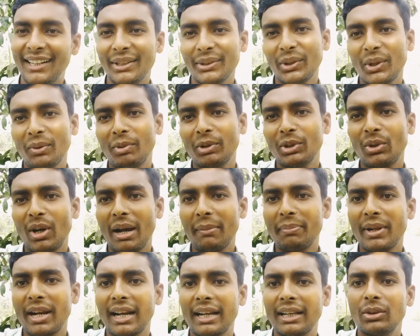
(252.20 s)
তো বন্ধুরা
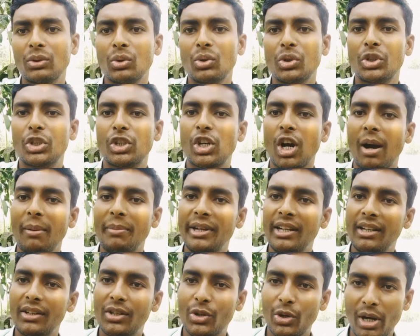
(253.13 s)
আপনারা কিন্তু সবই
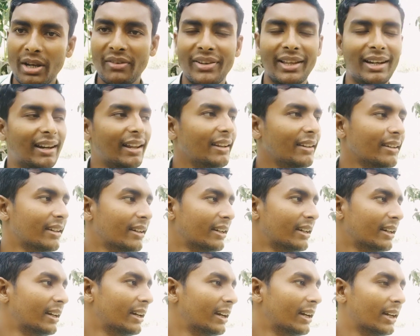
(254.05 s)
শুনে ফেললেন
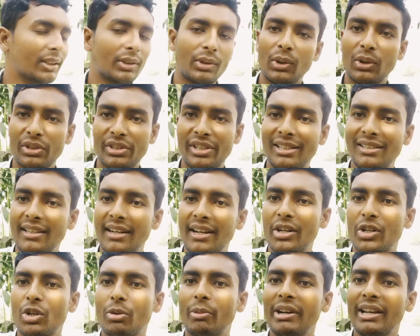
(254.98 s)
তো
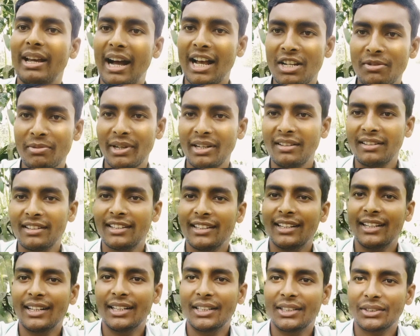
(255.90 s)
সিজনের সময় আসবেন
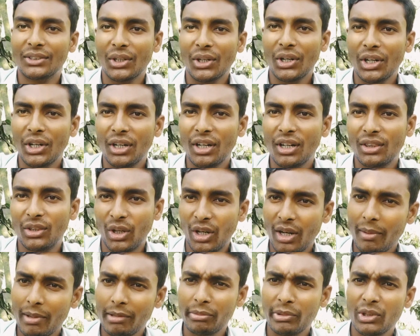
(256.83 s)
তো
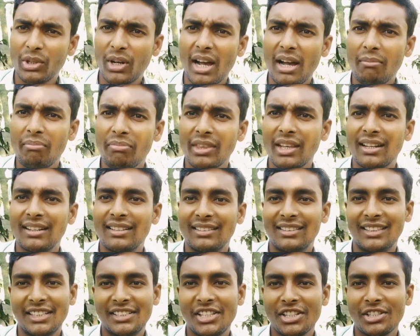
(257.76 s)
ধন্যবাদ বন্ধুরা
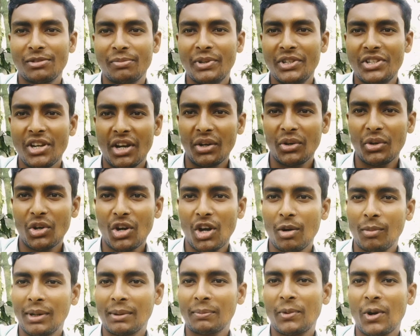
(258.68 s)
দিস ইজ মিজানুর
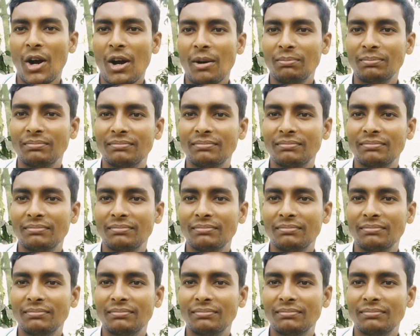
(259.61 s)
রহমান ফ্রম